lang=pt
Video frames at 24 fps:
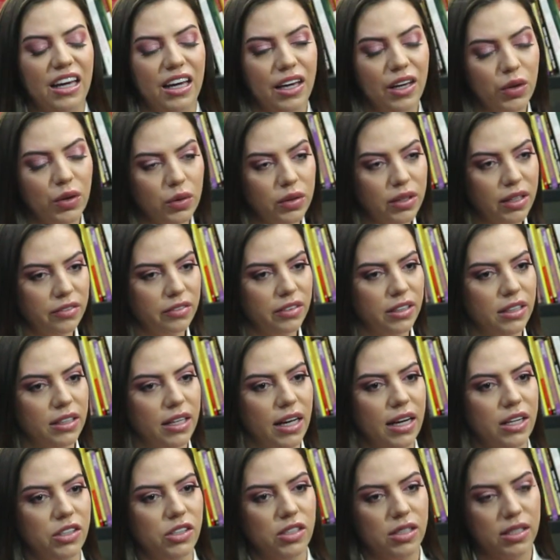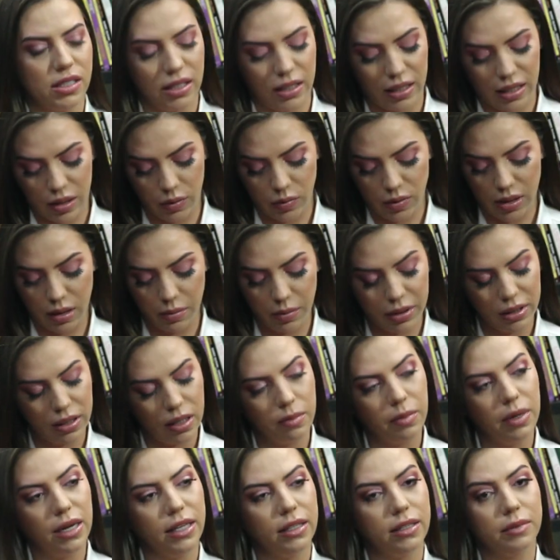Eu, na verdade, assim, eu sempre
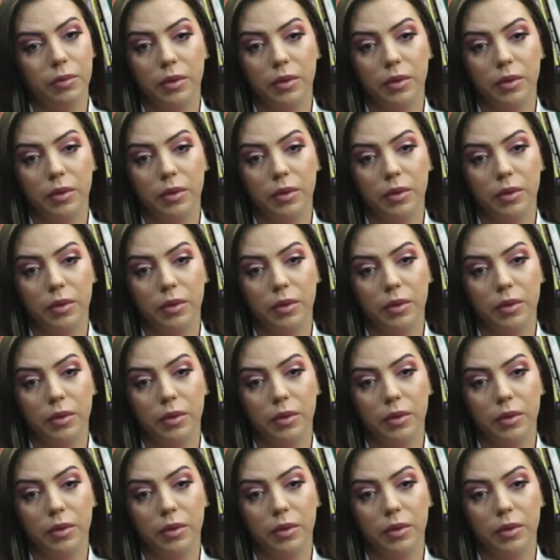trabalhei.